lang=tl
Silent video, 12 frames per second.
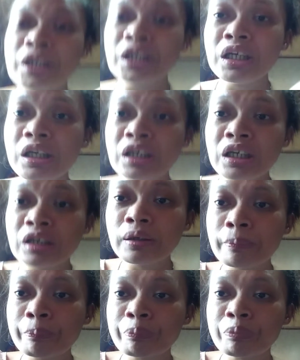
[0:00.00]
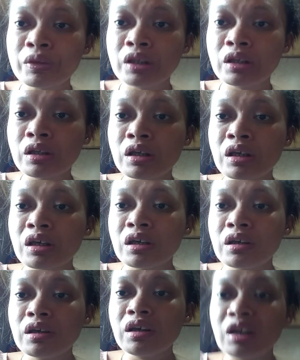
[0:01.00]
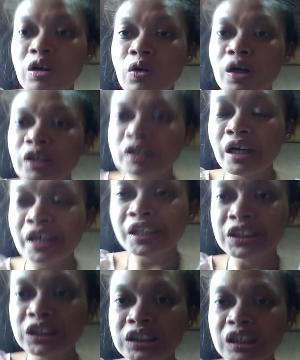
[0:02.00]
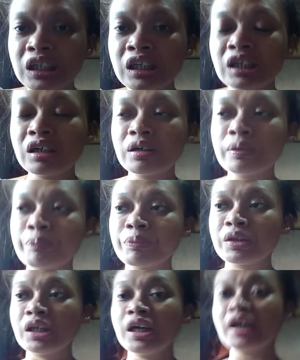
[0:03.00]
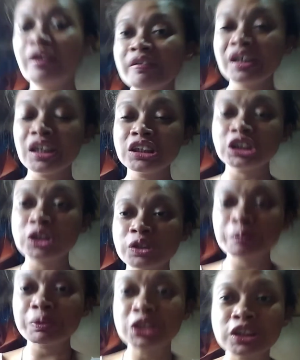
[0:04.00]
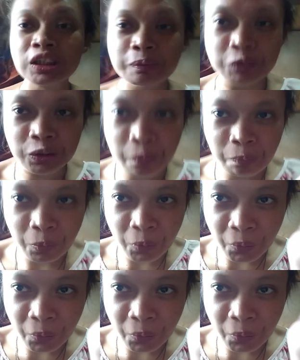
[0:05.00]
ang uh, ko ano. pa ni ko ano, ko ko to pamangkin.